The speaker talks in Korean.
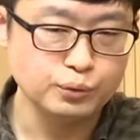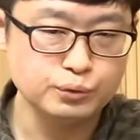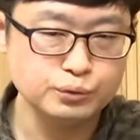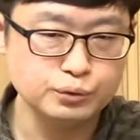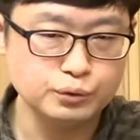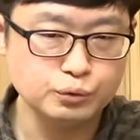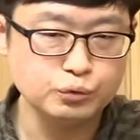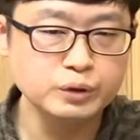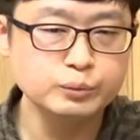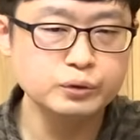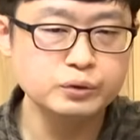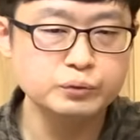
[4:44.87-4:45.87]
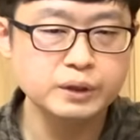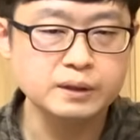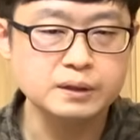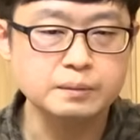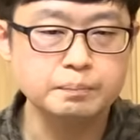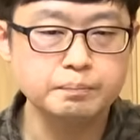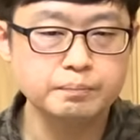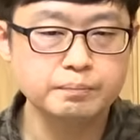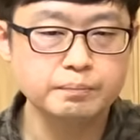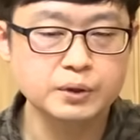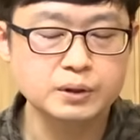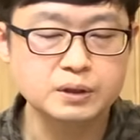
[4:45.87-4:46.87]
예. 그 유기물 위에 그,
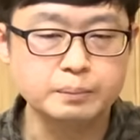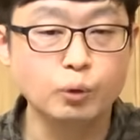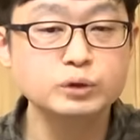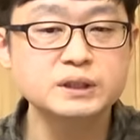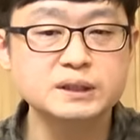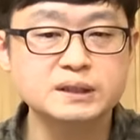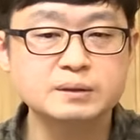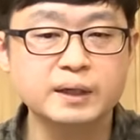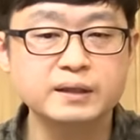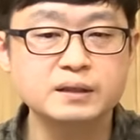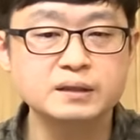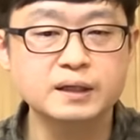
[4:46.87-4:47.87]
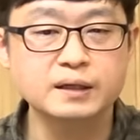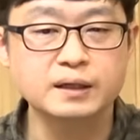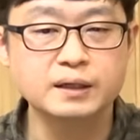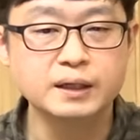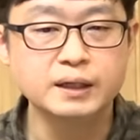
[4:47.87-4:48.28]
그 봉지층 만들 때